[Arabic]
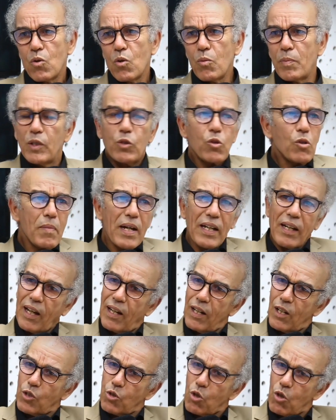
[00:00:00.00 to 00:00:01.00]
وبدون ما
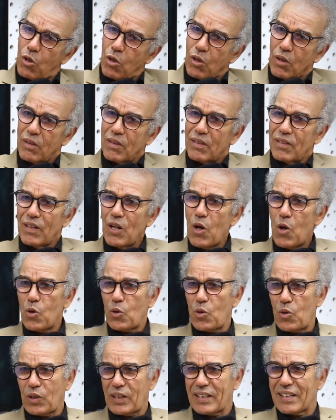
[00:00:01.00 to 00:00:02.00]
نخلصوه
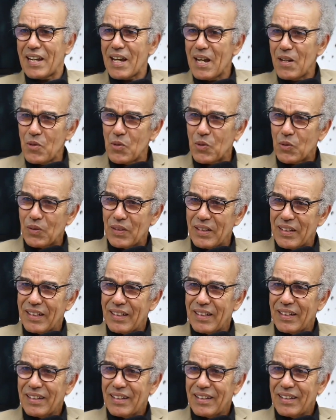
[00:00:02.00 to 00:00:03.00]
الحقوق ديالو ما
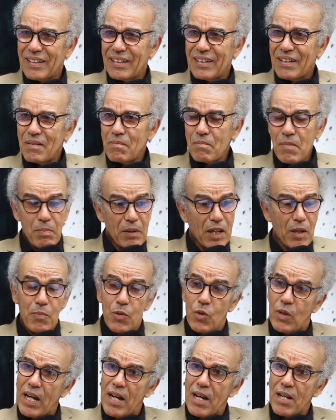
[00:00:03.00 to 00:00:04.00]
مقبولاش ما
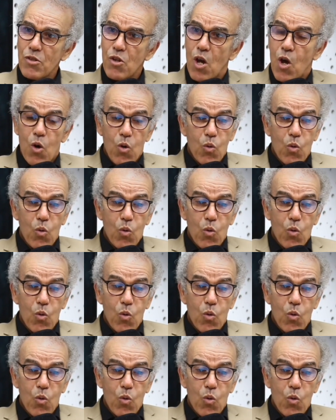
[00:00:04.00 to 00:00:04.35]
مقبولاش